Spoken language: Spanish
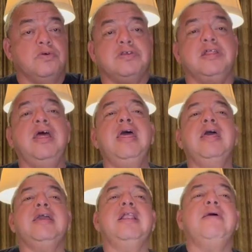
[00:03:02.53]
cosas
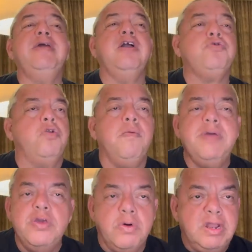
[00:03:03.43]
que él había hecho, los
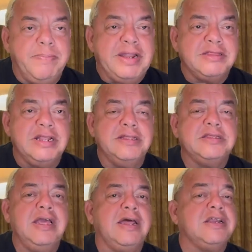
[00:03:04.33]
millones para
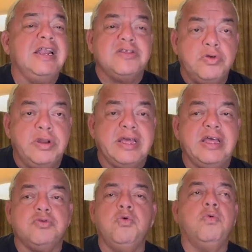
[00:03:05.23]
silenciar relaciones
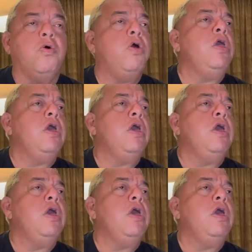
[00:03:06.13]
que tuvo